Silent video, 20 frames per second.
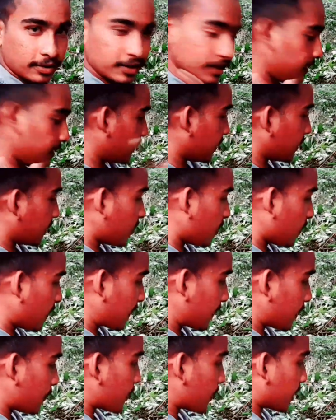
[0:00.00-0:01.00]
ये क्या वाला
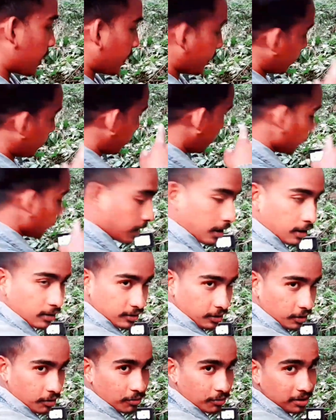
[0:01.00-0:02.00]
कैमरा से दिखाता
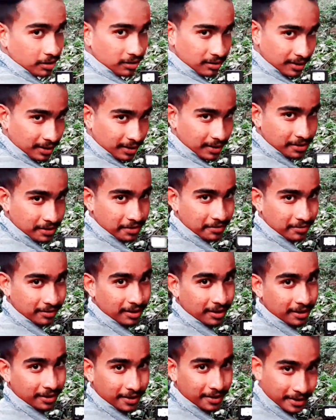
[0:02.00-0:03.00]
हूँ अंदर की
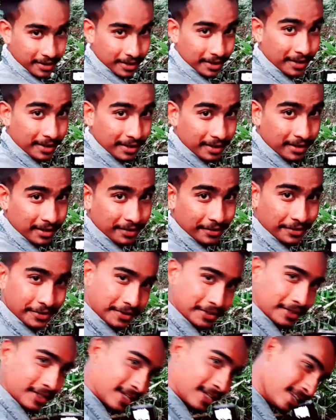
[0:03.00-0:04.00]
नज़ारा ठीक है तो
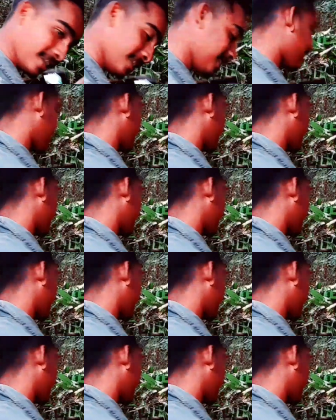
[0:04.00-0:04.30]
चलिए